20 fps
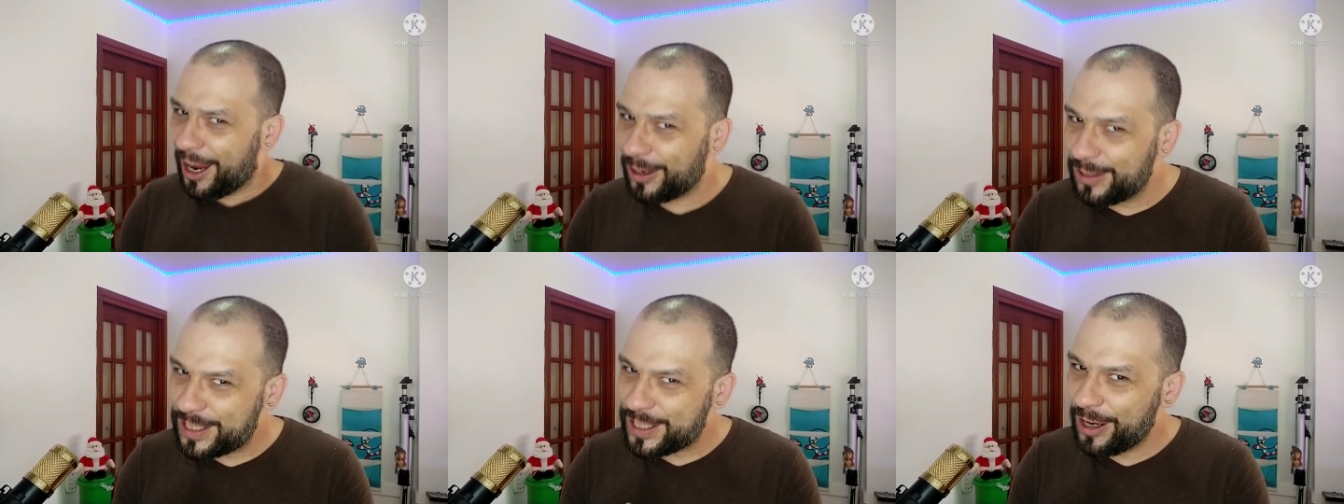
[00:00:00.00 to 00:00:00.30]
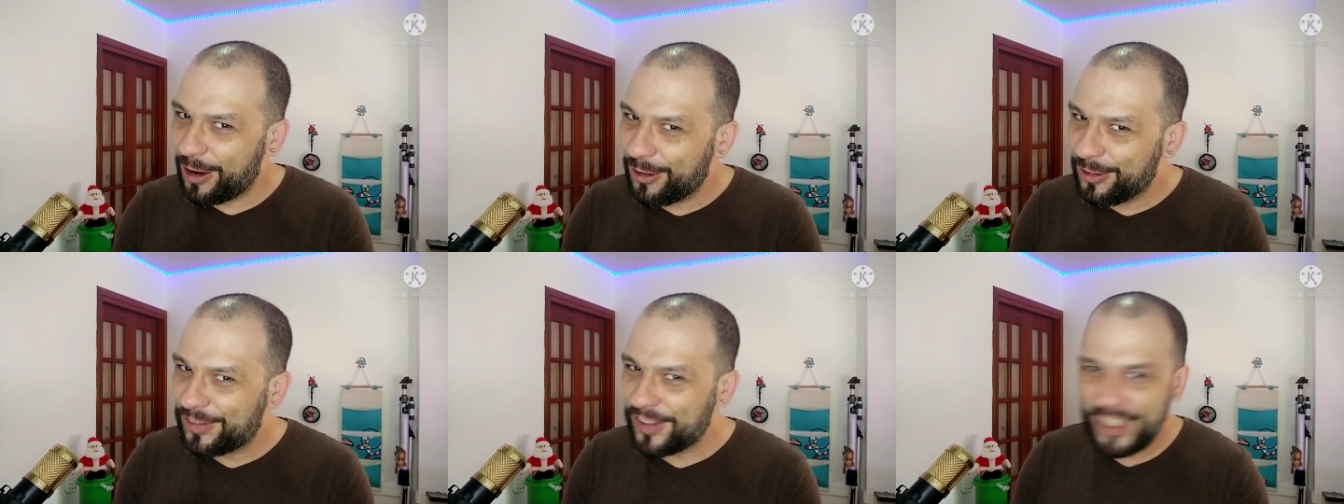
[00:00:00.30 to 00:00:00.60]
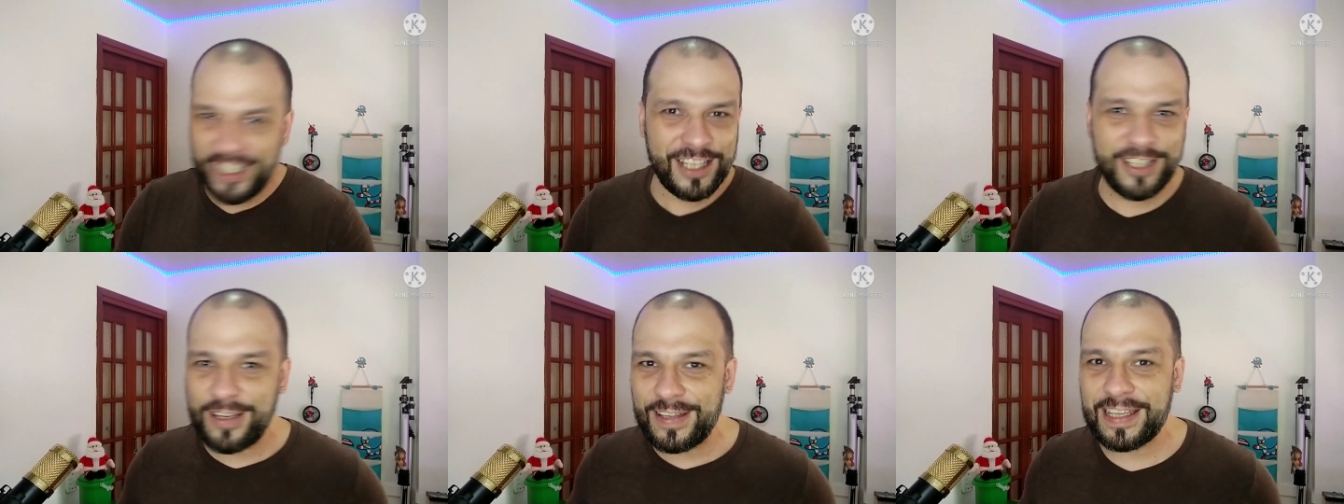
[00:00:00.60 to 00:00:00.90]
Eu sou o
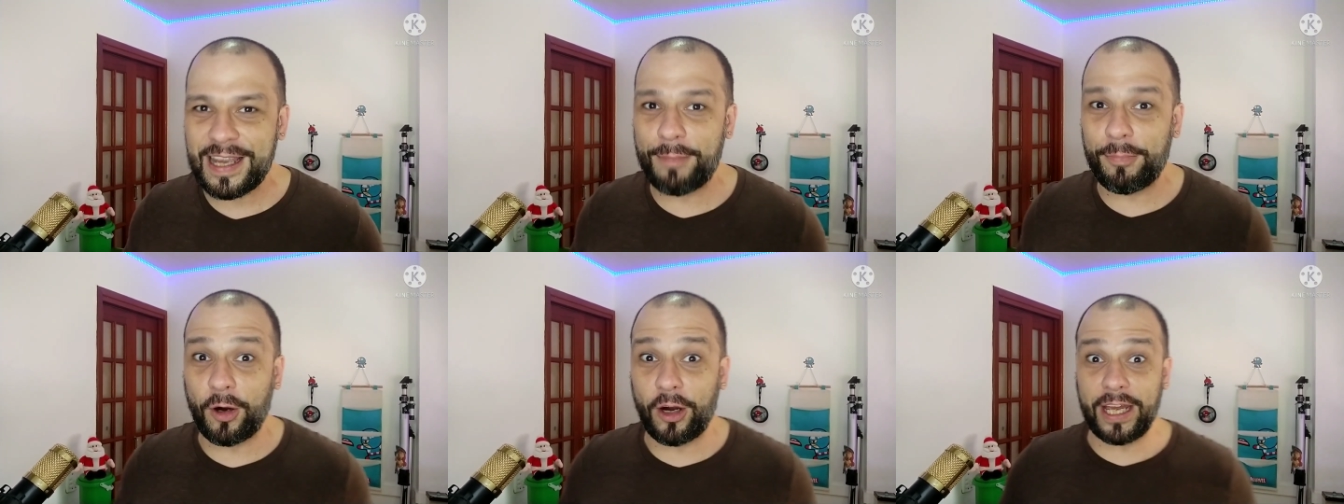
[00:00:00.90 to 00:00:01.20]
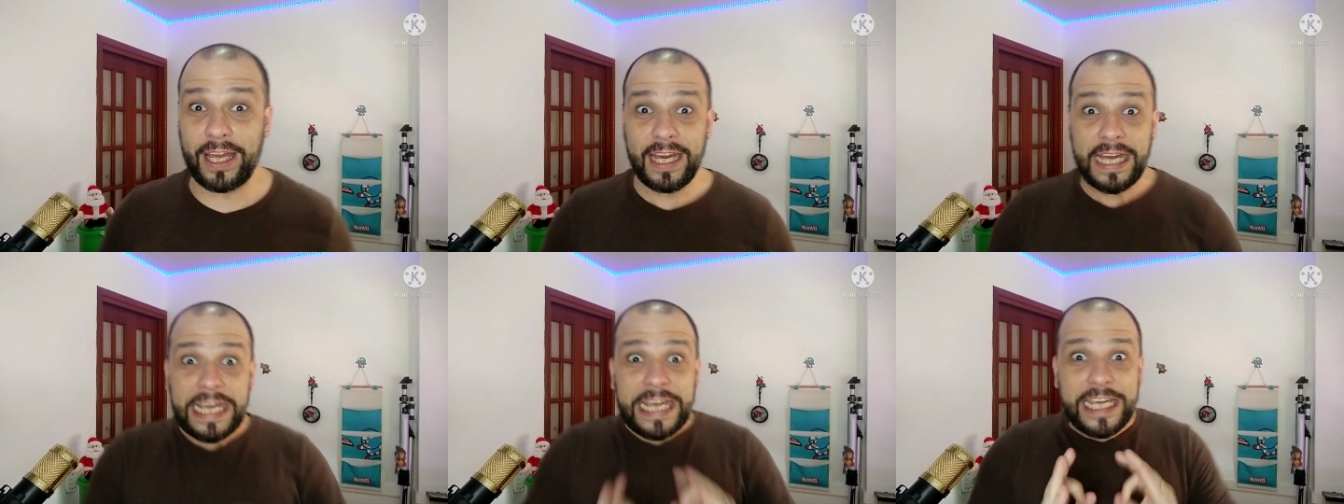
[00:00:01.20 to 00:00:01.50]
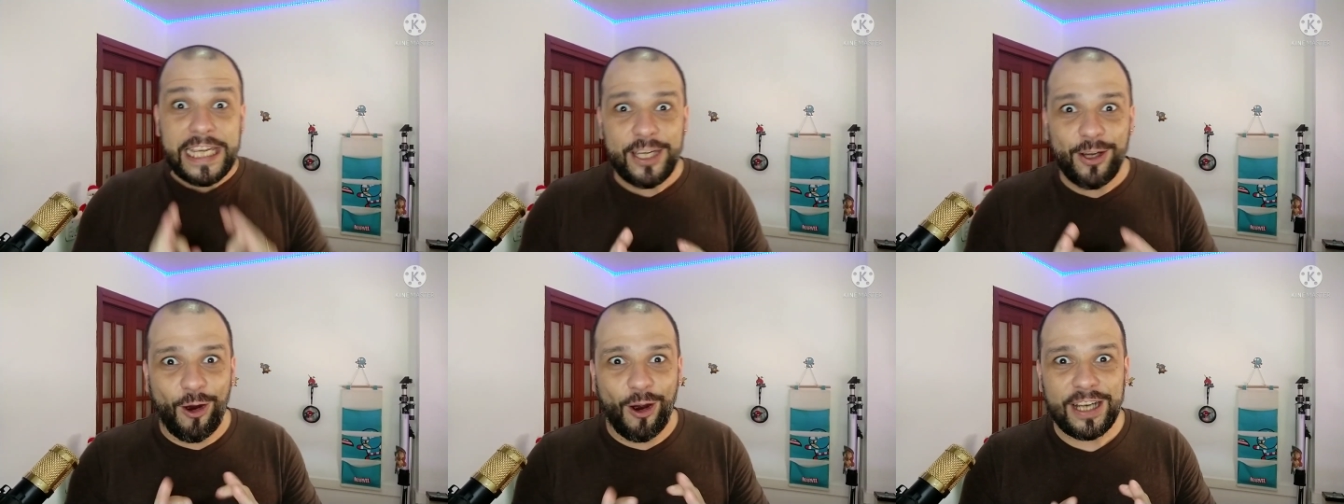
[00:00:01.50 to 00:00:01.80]
Vinícius Saboia
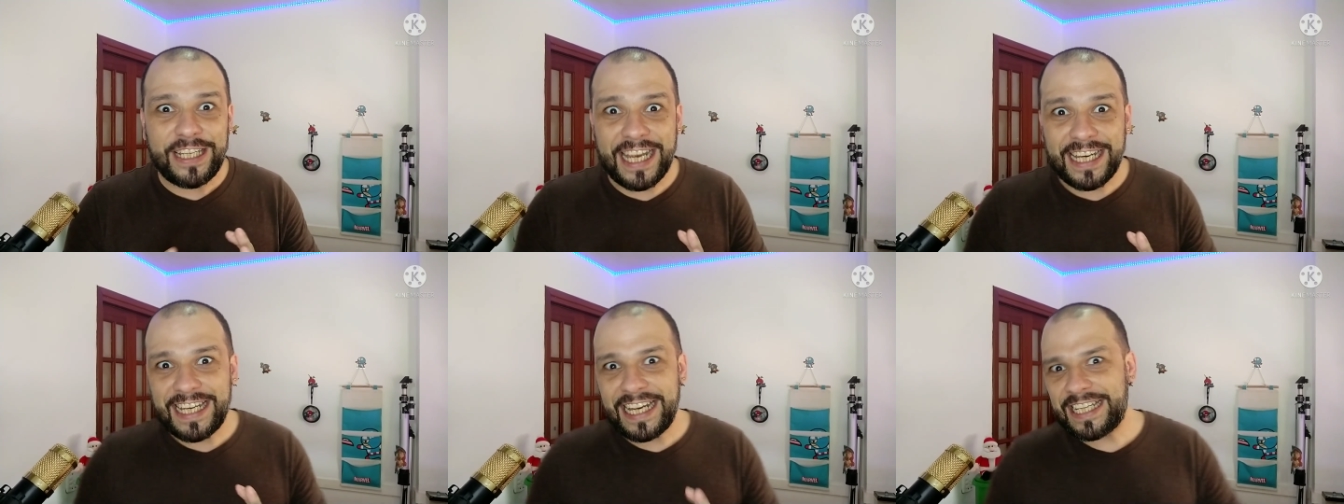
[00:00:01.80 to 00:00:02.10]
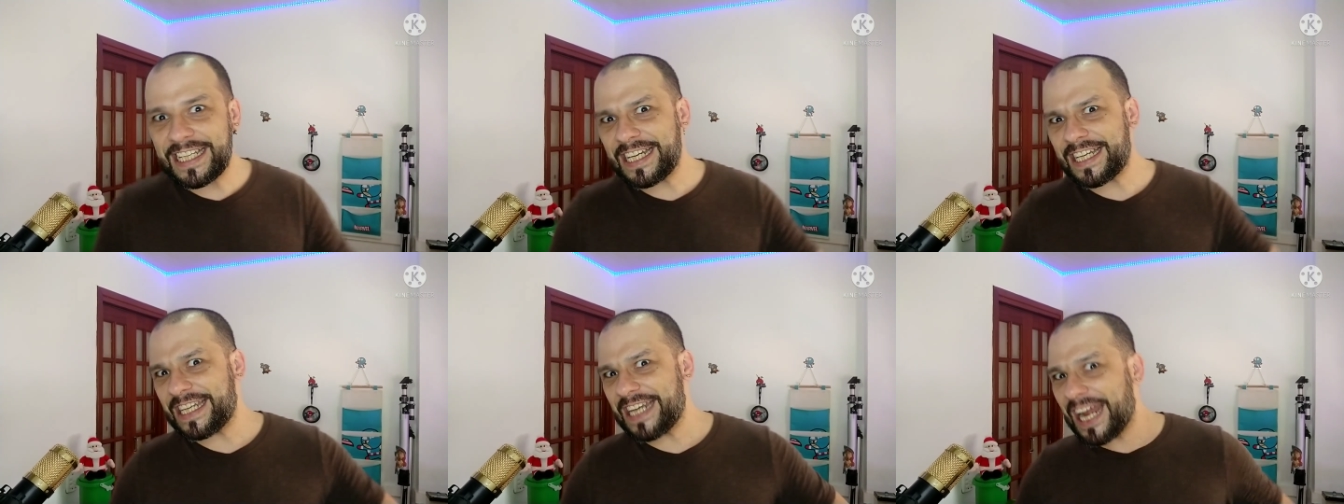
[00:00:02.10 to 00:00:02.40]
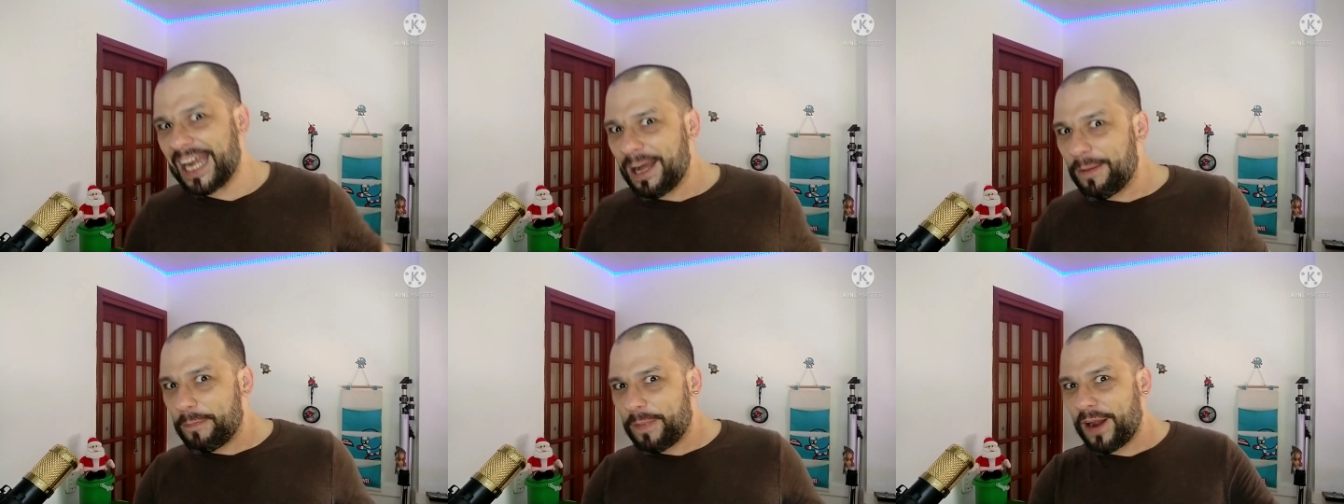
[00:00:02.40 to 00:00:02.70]
e hoje a gente
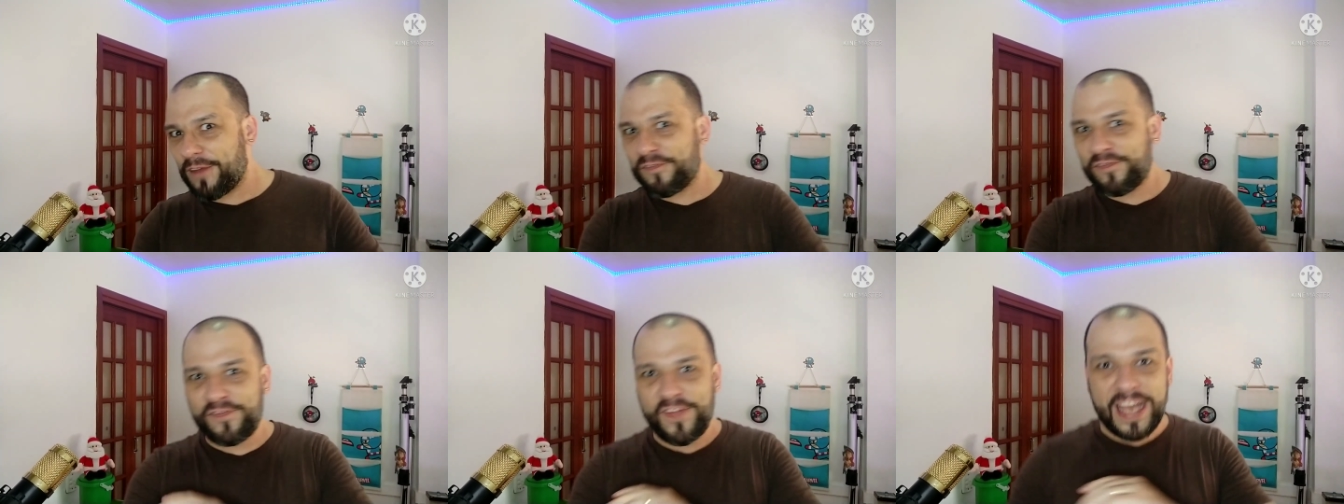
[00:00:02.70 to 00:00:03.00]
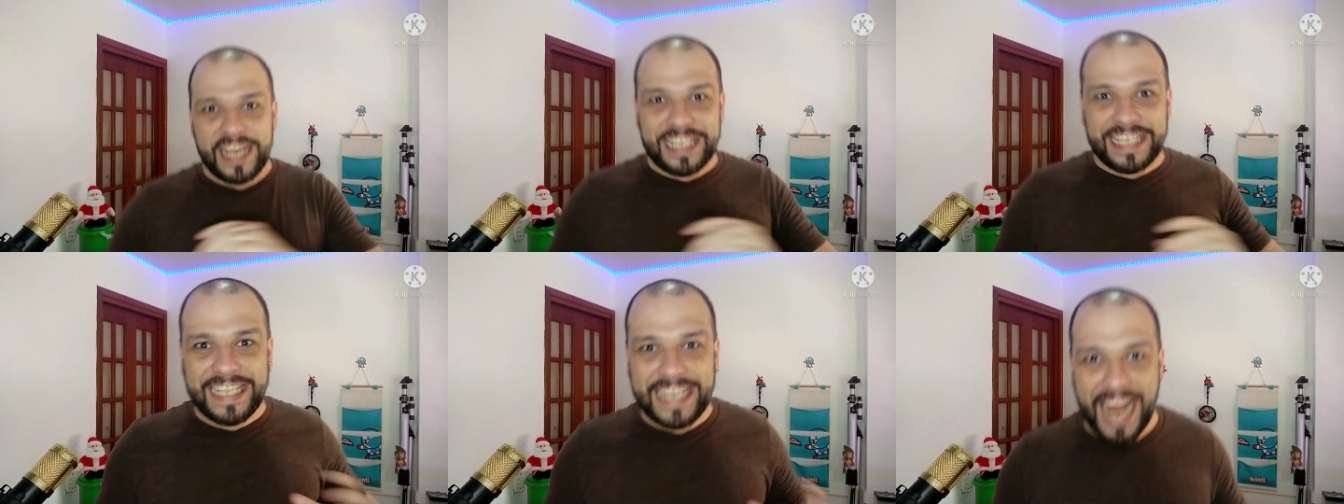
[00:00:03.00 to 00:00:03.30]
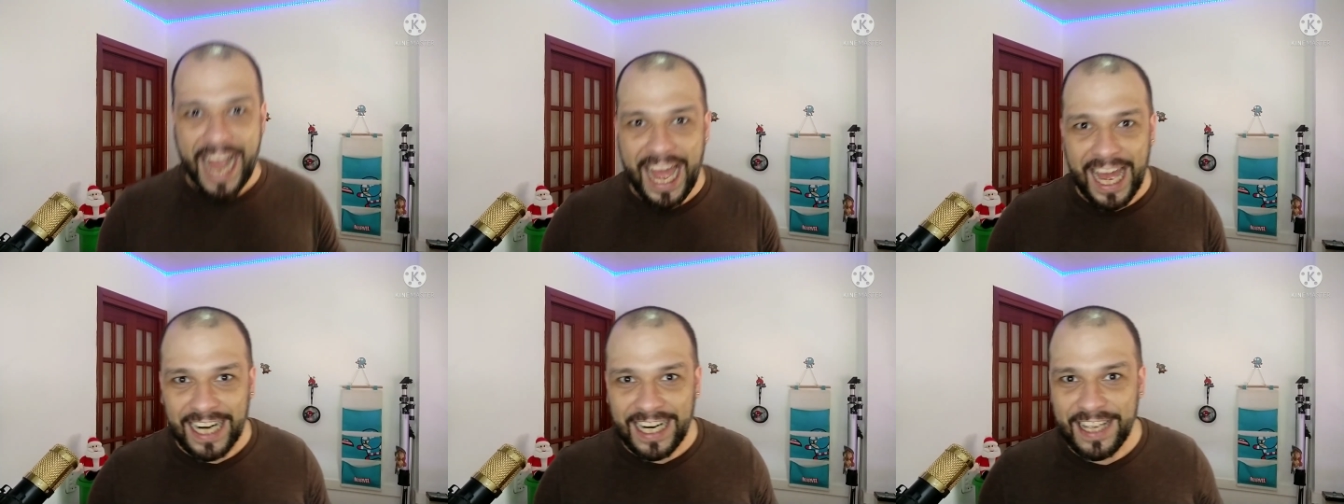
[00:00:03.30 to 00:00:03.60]
chega para
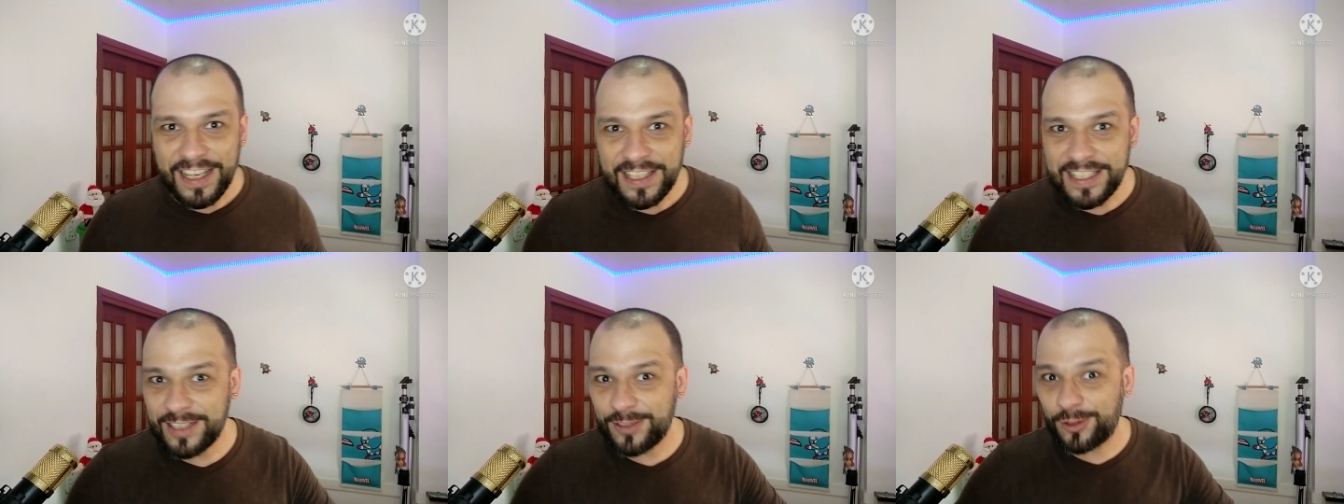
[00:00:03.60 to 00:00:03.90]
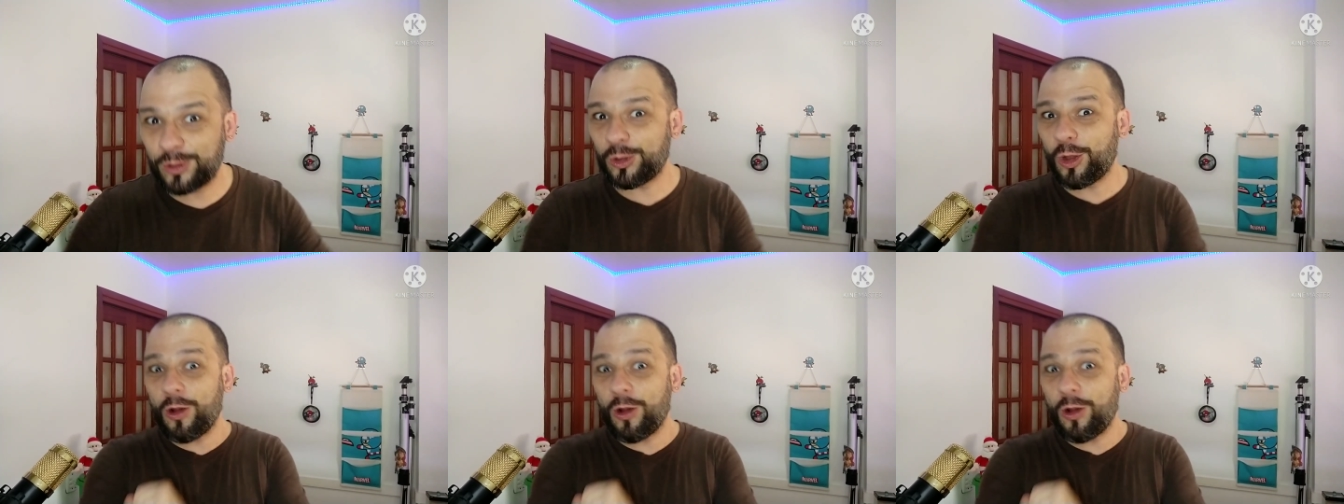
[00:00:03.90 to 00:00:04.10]
fechar as,